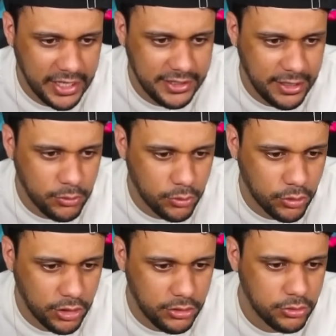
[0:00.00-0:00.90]
ele tem um
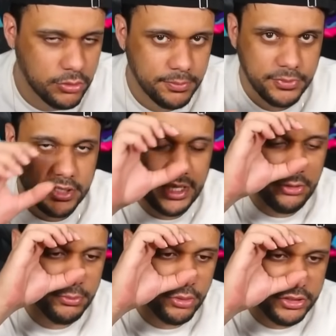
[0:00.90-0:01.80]
olho que
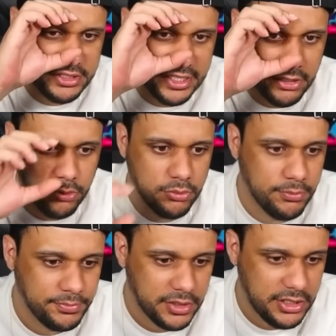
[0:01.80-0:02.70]
era um botão.
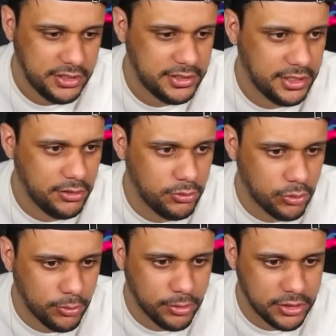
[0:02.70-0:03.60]
Então, o